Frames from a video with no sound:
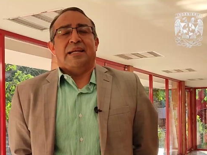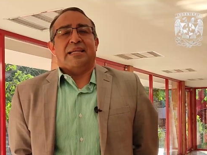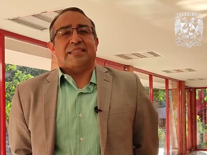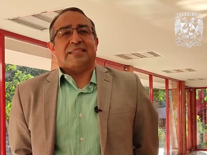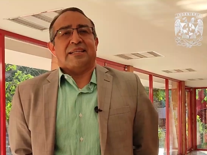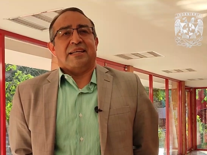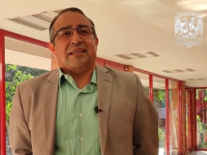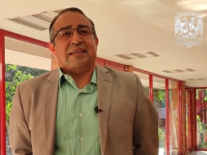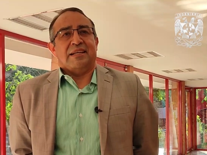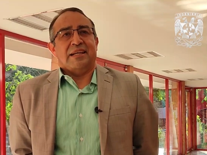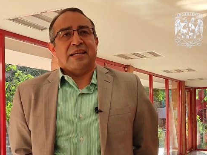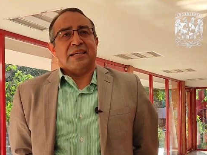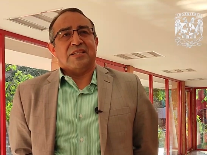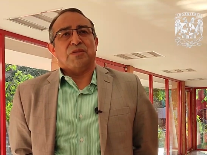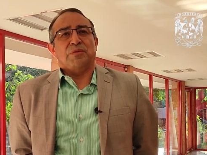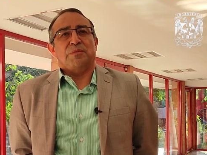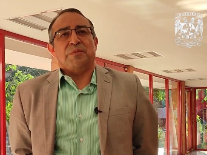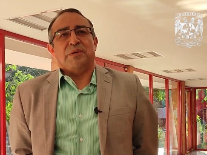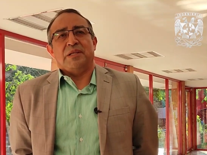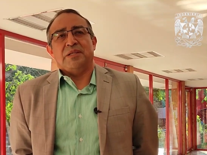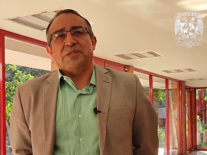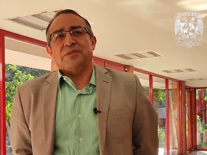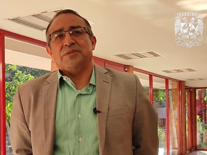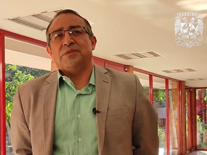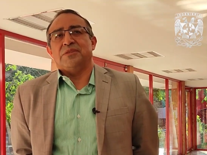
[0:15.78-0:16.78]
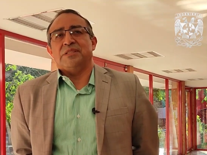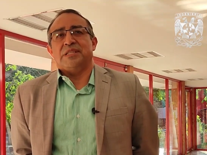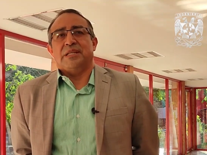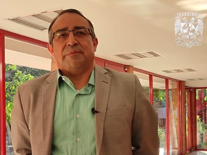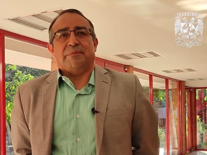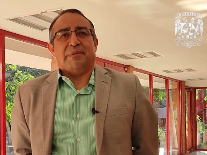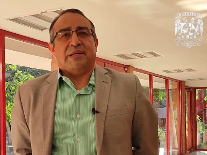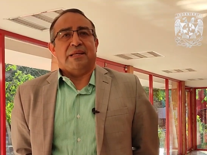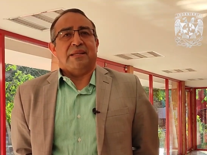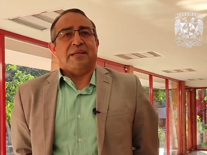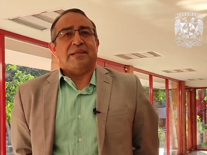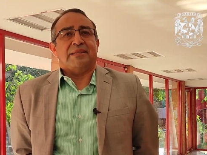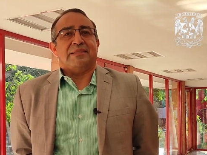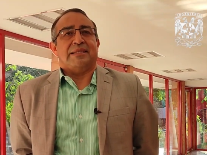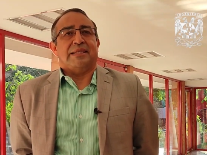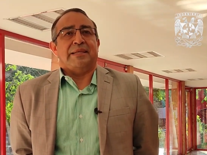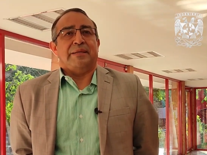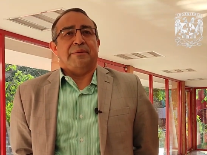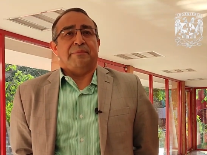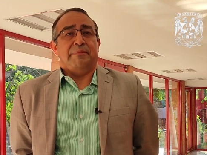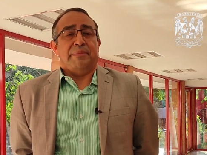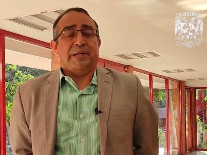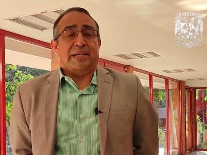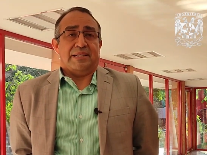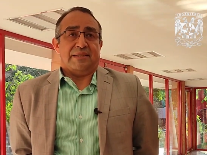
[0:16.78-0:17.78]
Las cadenas de suministro llamadas
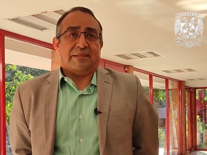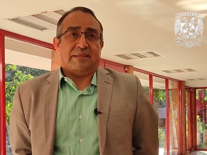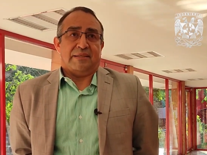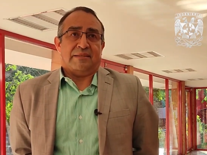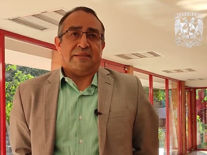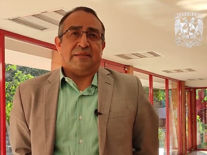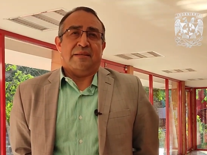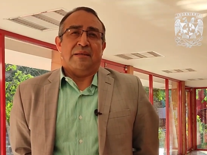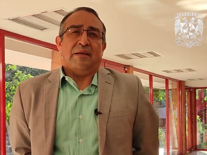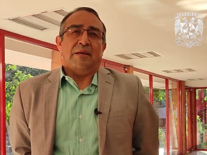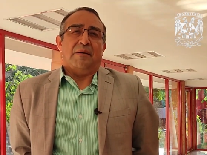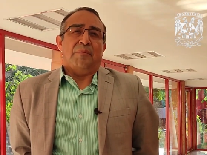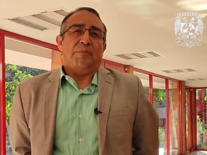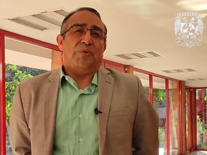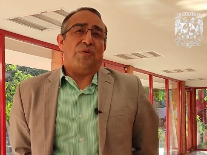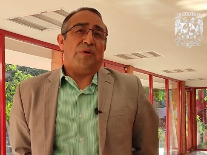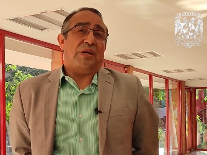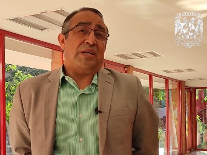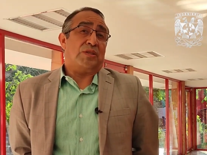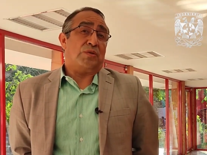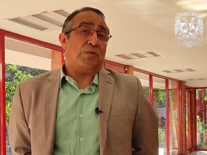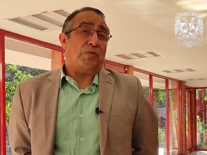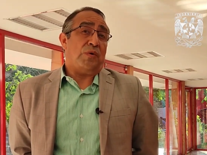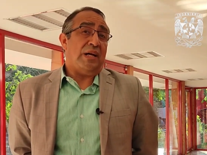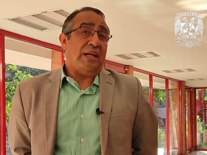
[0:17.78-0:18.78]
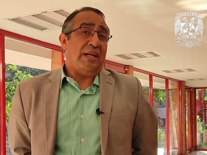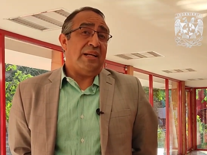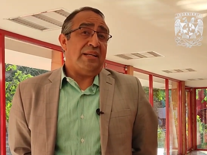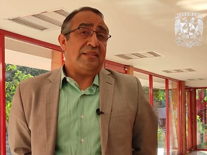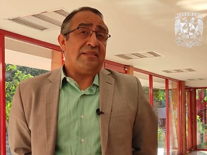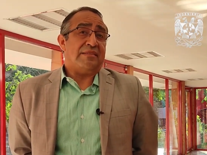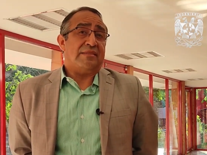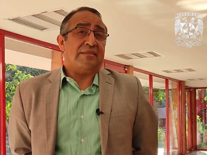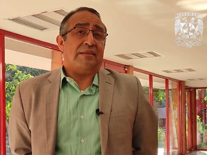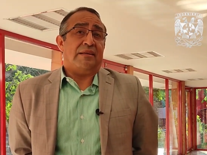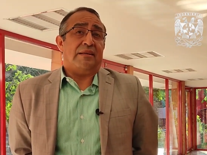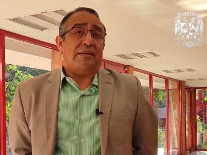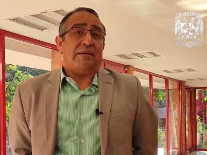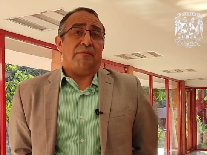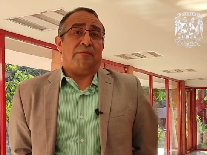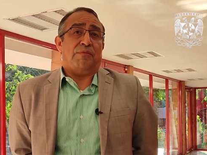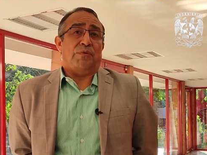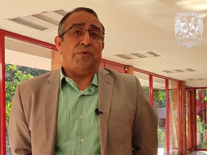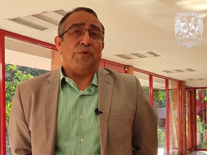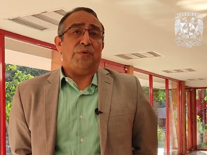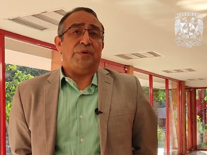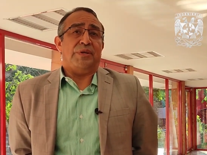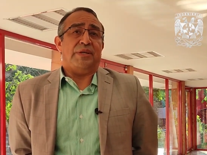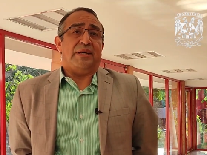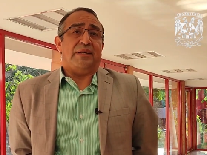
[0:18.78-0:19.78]
inversas, por las cuales
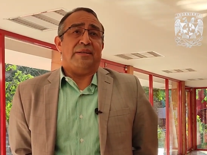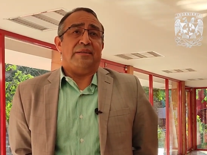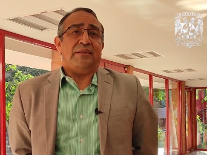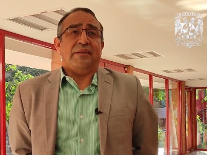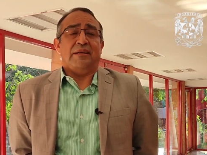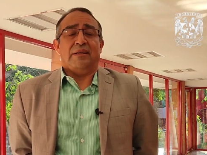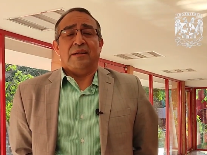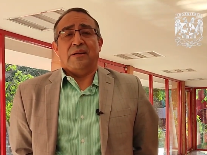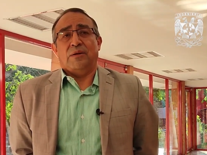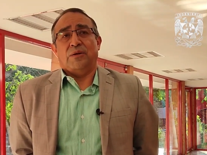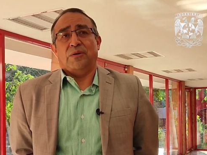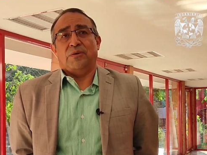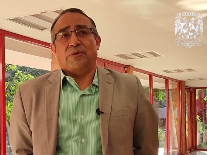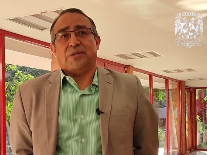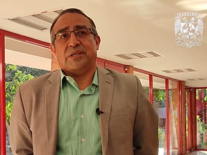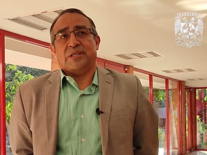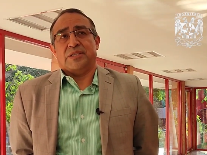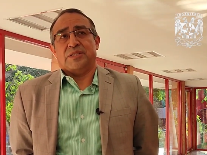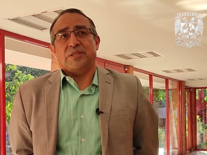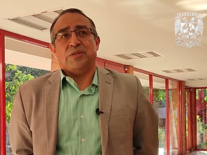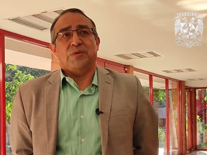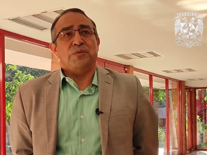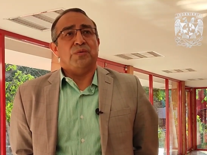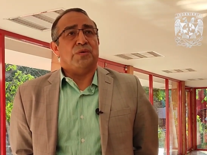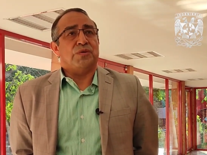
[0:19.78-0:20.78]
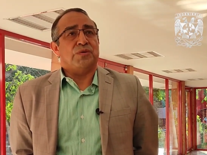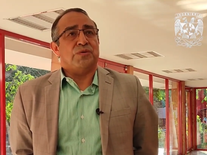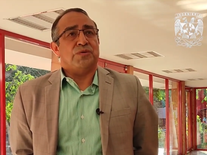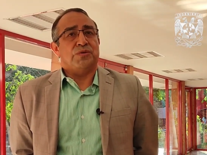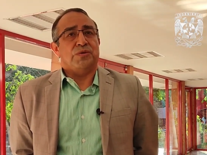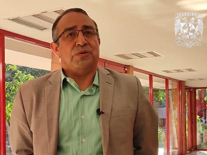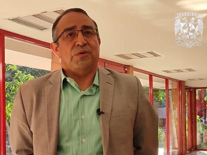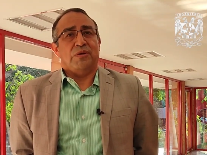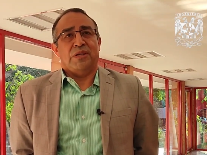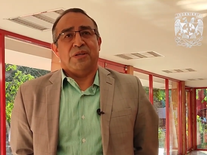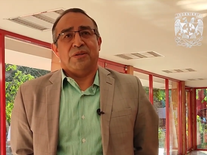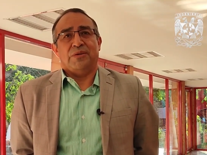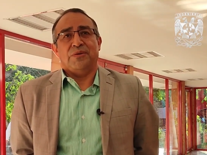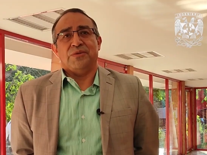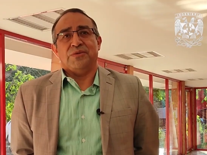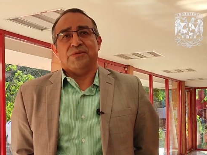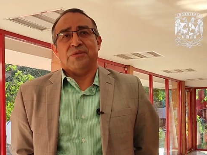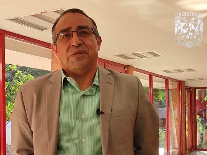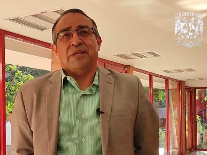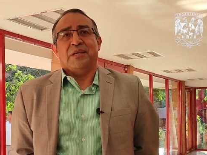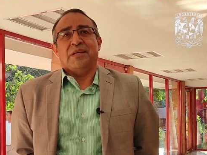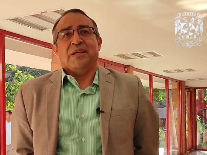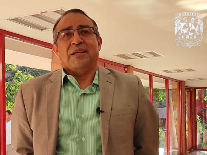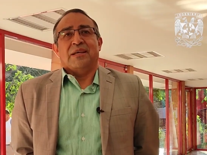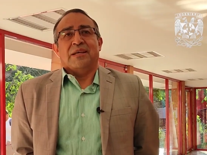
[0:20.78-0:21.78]
fluyen los residuos
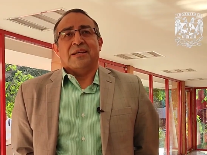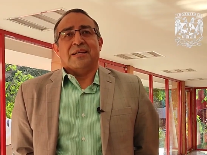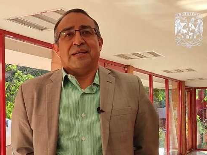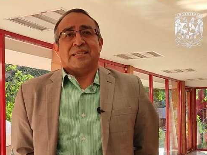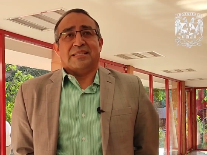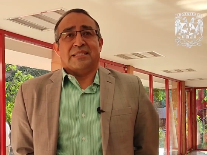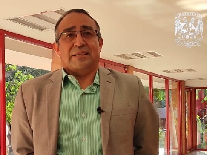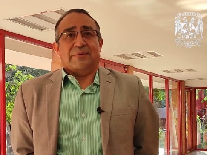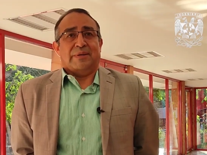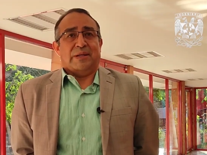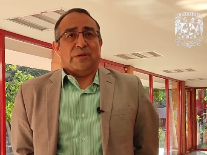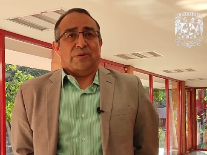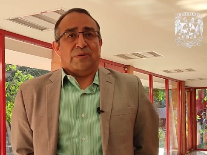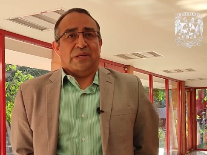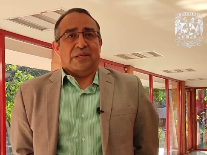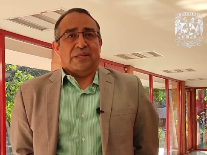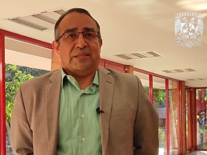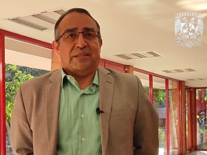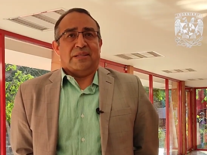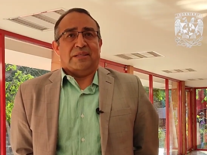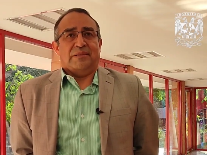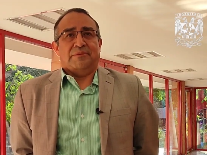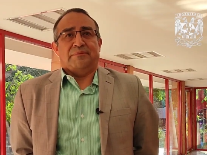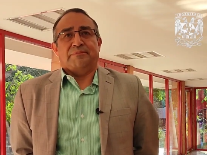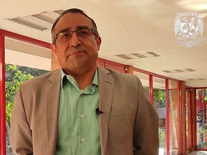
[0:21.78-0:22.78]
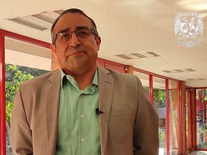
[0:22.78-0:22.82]
sólidos que se valorizan.